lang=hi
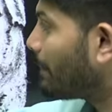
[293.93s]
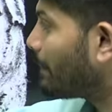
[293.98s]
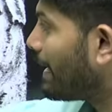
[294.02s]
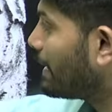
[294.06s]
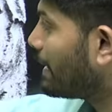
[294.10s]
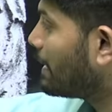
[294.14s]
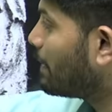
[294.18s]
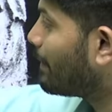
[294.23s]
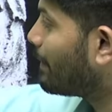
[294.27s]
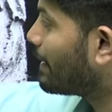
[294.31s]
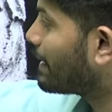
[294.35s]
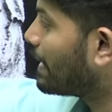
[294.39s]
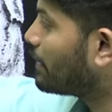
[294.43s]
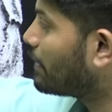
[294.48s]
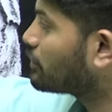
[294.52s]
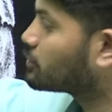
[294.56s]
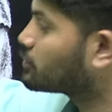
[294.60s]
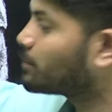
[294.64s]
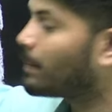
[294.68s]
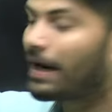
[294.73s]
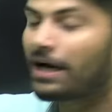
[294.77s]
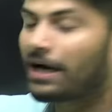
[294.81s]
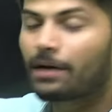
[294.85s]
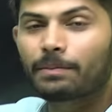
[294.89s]
पानी भर गया उस
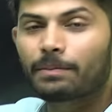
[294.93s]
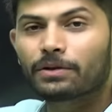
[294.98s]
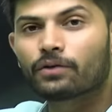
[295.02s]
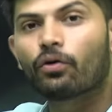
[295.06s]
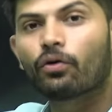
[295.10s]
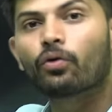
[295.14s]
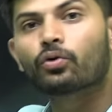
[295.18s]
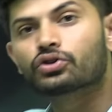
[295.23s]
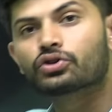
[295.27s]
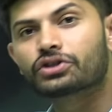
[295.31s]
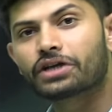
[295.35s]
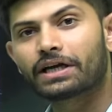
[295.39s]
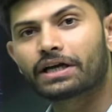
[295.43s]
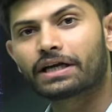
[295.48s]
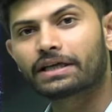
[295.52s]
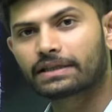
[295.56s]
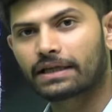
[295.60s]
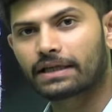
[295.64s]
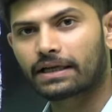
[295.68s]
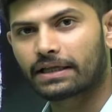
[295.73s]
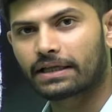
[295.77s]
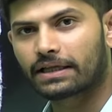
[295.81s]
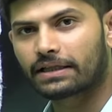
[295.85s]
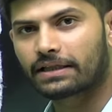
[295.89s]
पार्ट पे तो वो ओशियन की
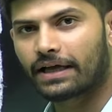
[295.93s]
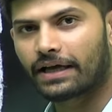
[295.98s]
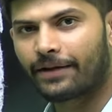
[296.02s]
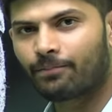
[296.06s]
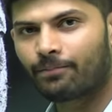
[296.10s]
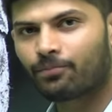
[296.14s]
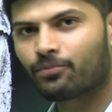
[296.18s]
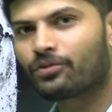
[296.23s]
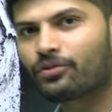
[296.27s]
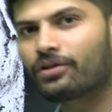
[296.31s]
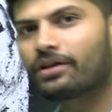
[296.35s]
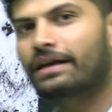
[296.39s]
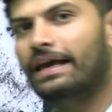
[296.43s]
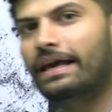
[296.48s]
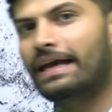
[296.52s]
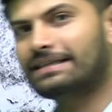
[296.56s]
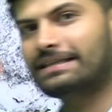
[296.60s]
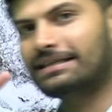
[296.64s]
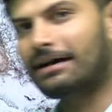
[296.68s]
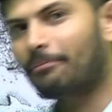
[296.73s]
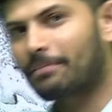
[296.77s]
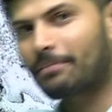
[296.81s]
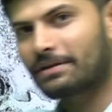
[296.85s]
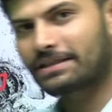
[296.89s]
तरह दिखता है
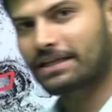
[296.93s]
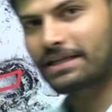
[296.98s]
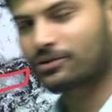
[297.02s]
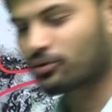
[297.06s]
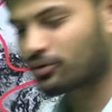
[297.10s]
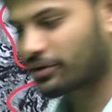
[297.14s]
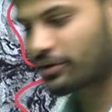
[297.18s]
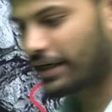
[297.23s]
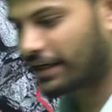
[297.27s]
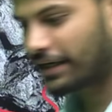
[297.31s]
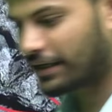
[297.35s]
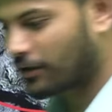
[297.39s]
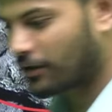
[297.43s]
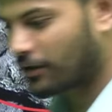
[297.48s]
एग्जाम्पल से एसोसिएट